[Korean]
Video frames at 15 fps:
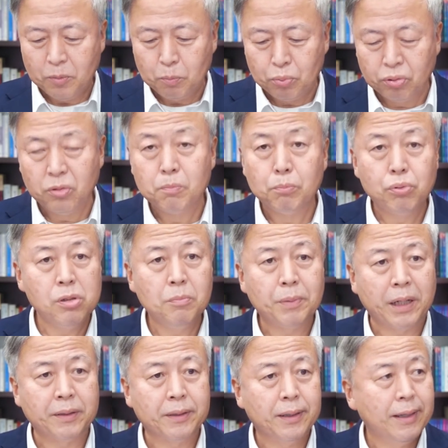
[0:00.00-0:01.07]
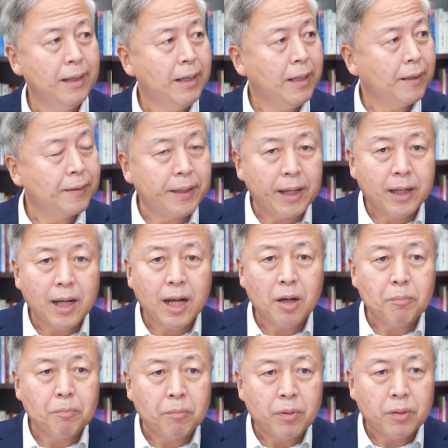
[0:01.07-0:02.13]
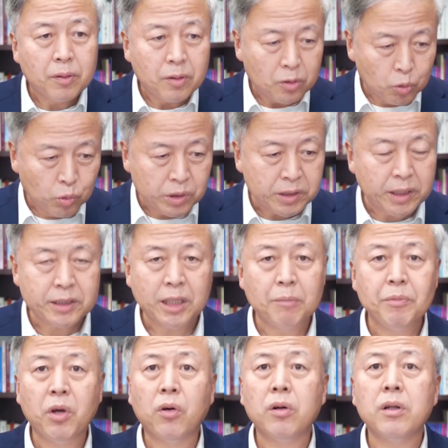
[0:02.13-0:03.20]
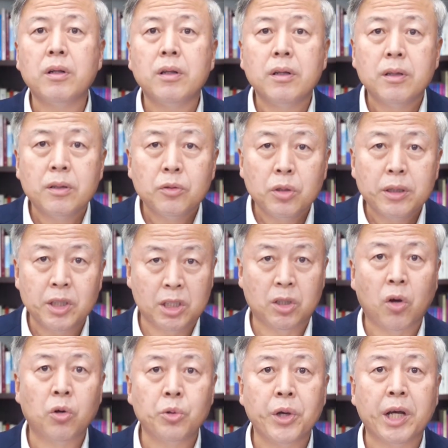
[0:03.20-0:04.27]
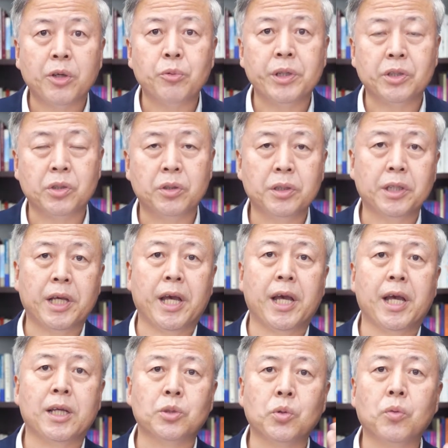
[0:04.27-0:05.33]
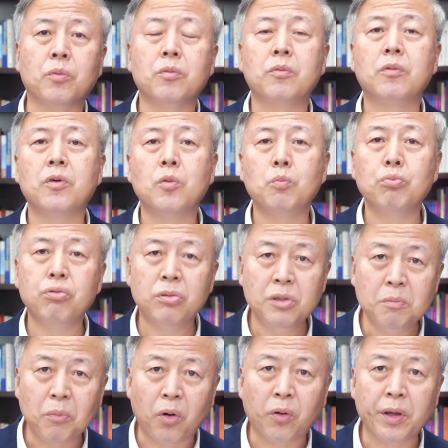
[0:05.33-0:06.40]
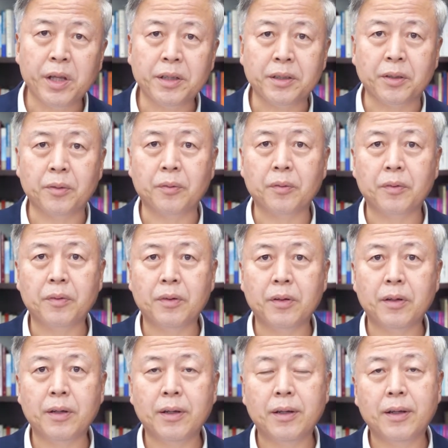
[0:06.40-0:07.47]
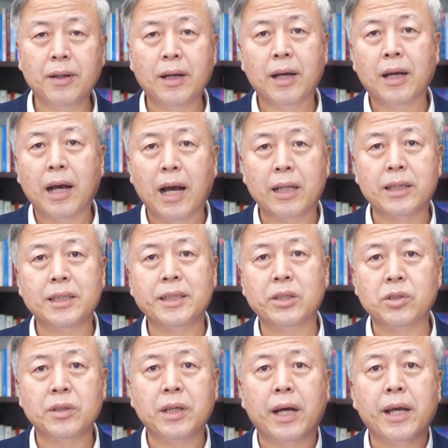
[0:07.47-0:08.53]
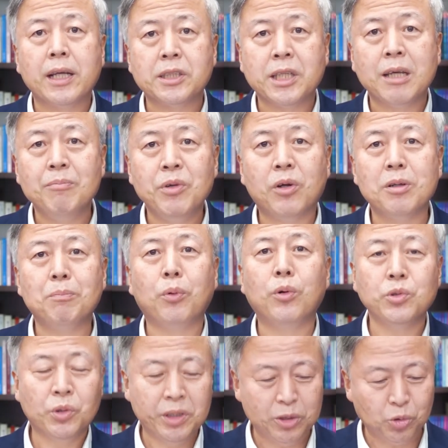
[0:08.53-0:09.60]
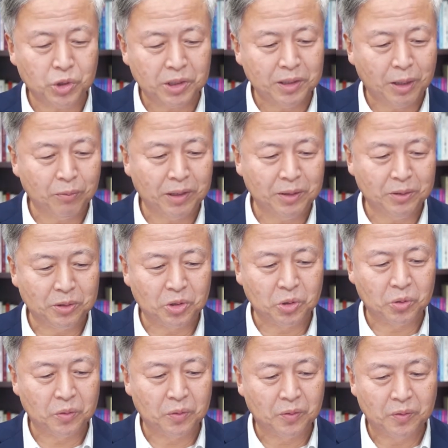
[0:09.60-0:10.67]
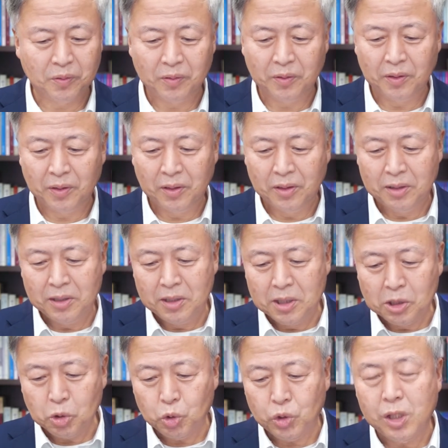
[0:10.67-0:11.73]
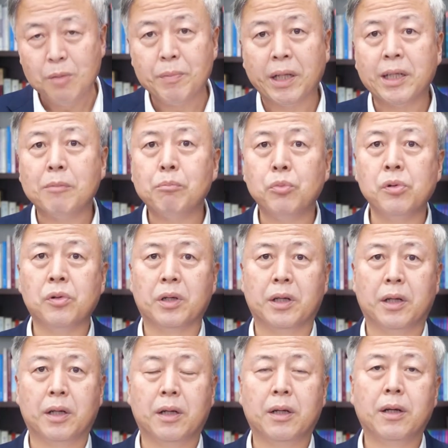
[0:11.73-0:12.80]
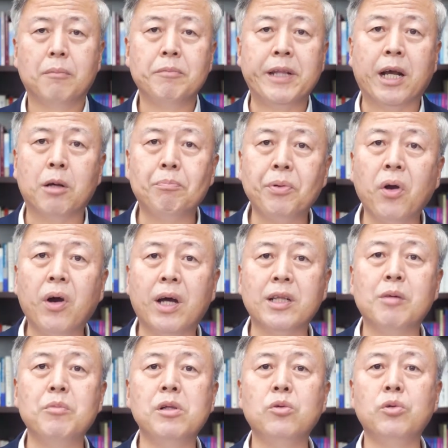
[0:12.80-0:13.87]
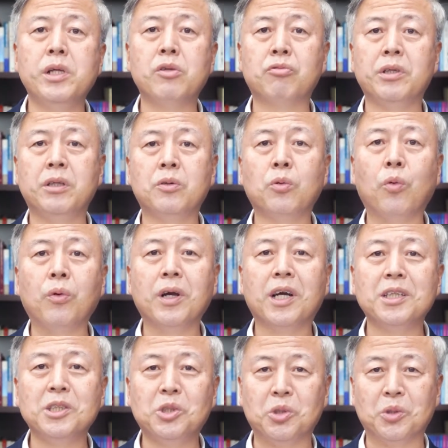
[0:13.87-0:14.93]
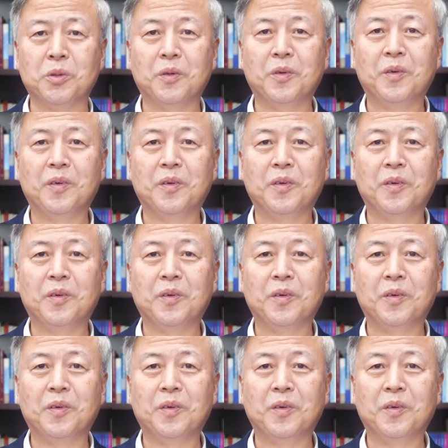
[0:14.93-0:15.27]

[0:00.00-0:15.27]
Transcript: 푸른 풀밭, 내가 육신의 생명을 영위하기 위해서는 계속 풀을 먹어야 돼요. 하나님께서 나의 생명을 보존해 주신다고 하는 거죠. 쉴 만한 물가, 내가 평안함을 누릴 수 있는 공간이죠.